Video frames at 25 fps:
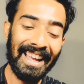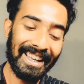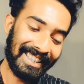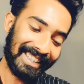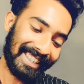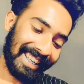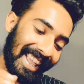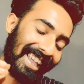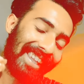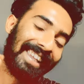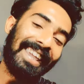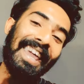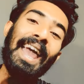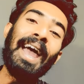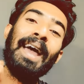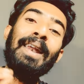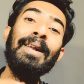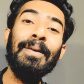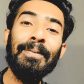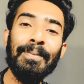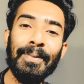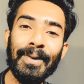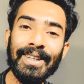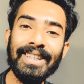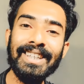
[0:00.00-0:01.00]
সে কেন
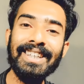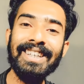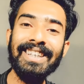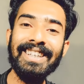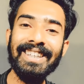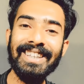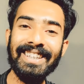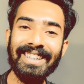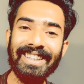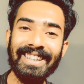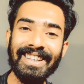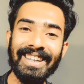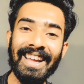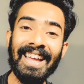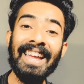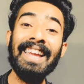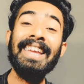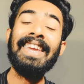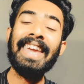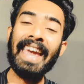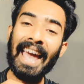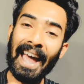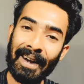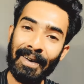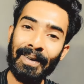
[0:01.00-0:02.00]
বুঝিনি
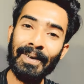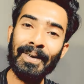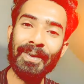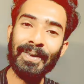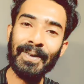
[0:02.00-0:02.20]
কেন